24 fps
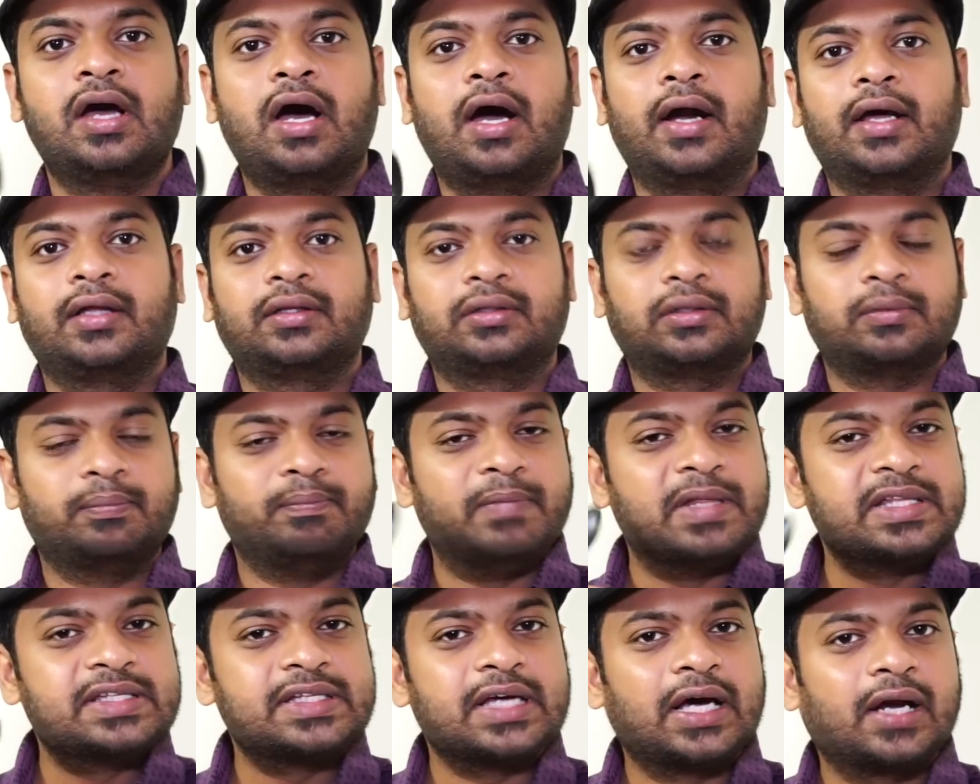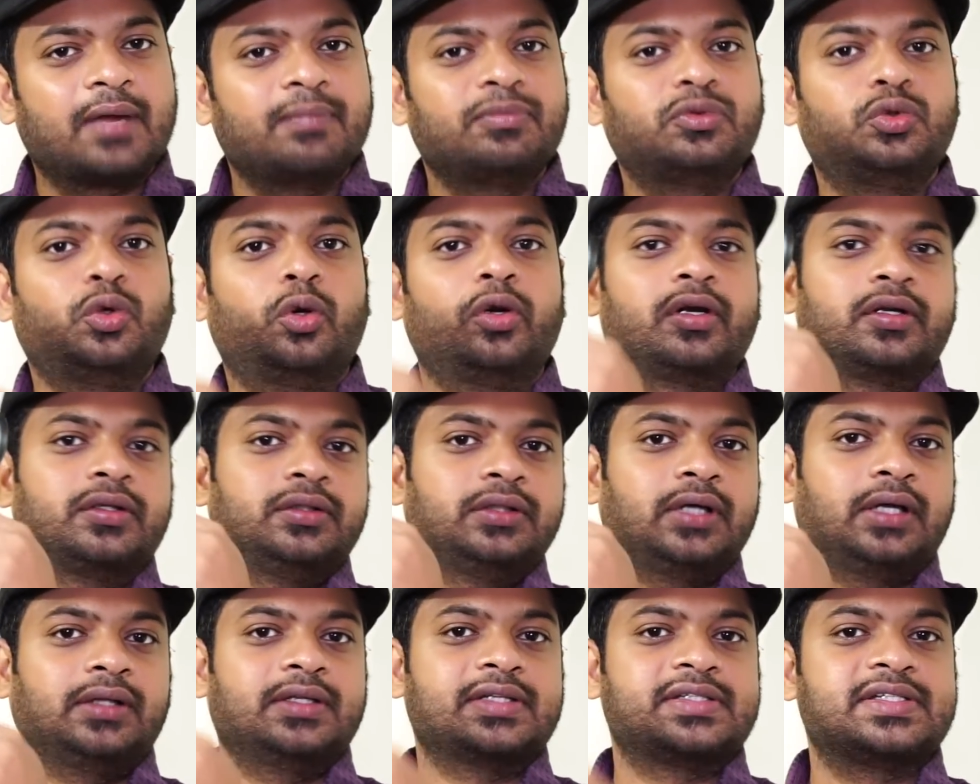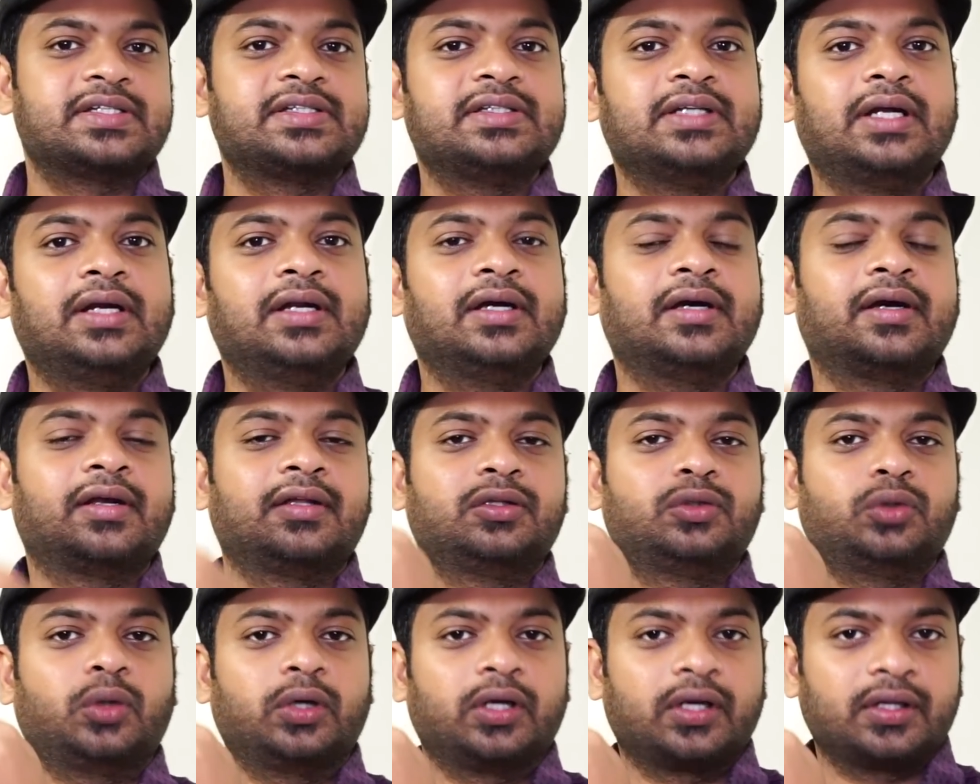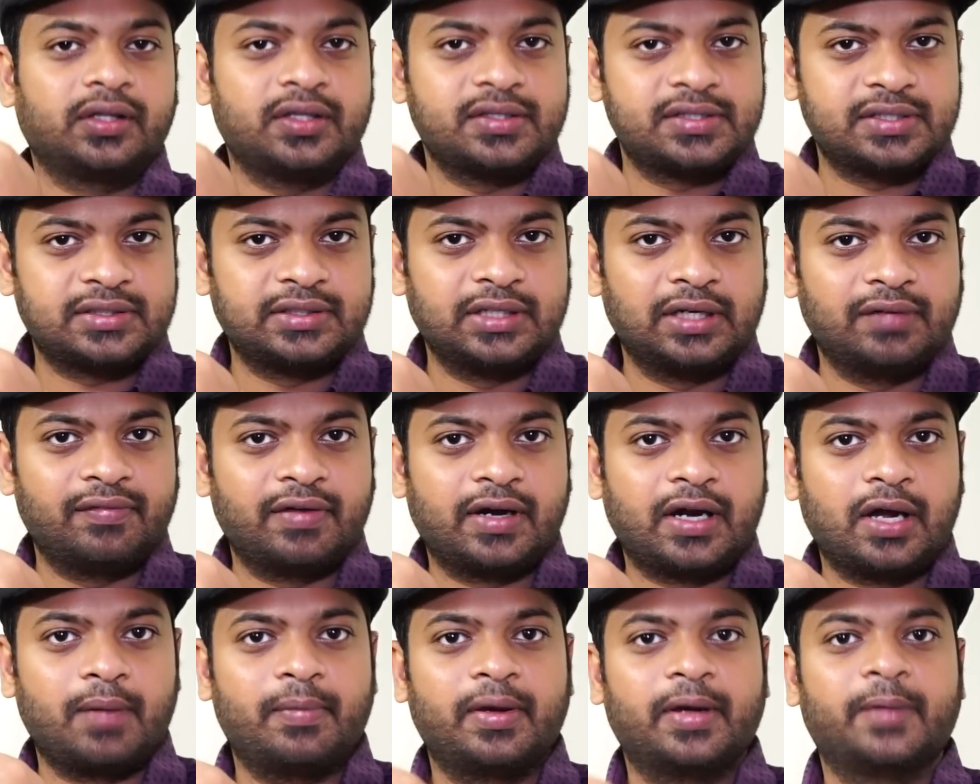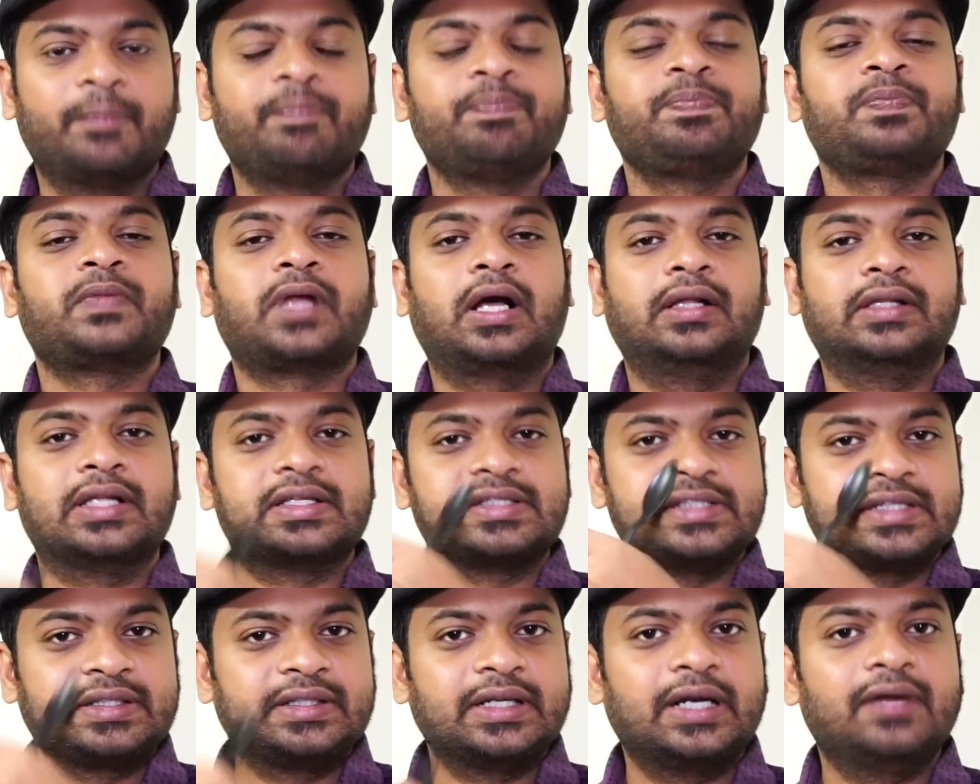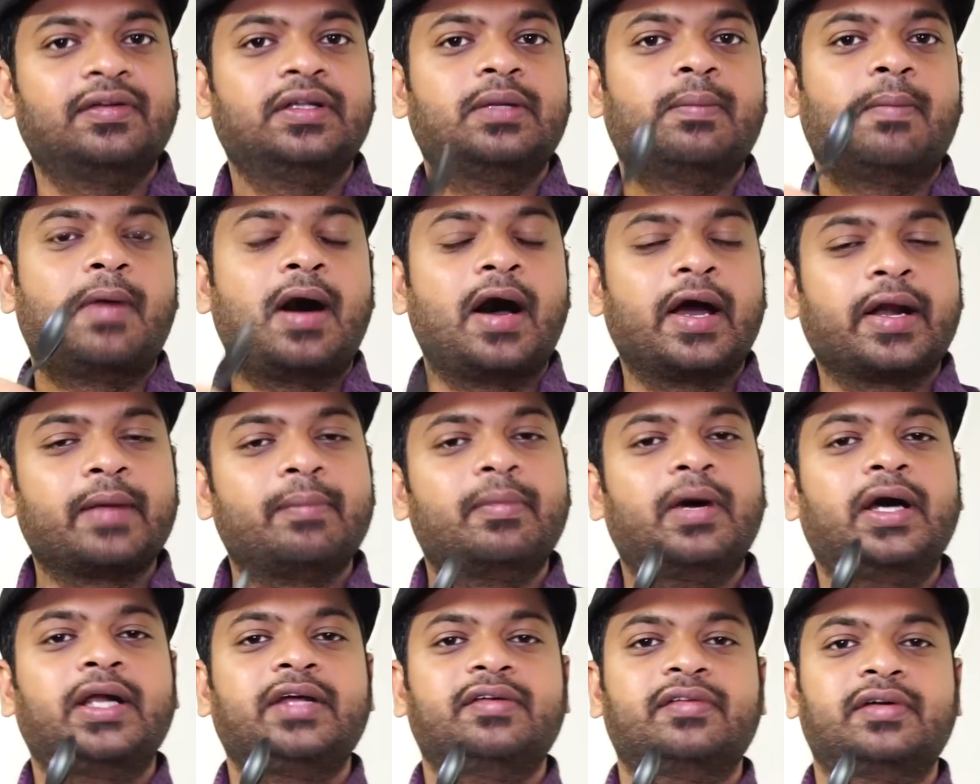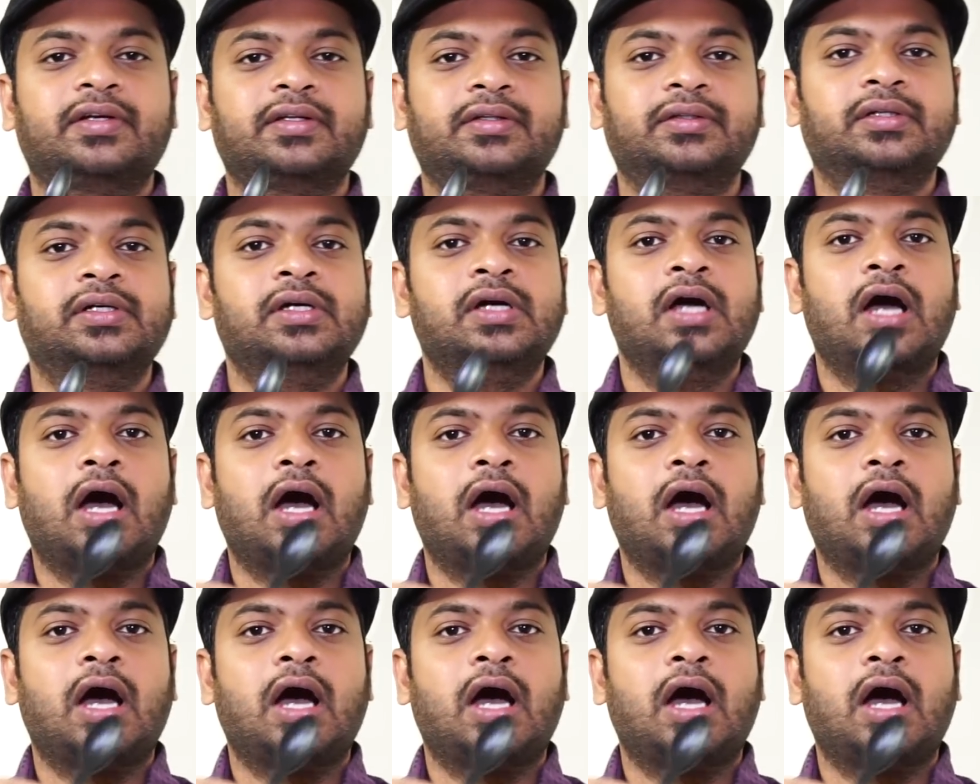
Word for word: ஆனால் மின்சாரம் தொடர்ந்து அந்த சிக்னலுங்கிறது தொடர்ந்து சிக்னல் வராமல் அந்த சிக்னல் வந்து மாறி மாறி வருது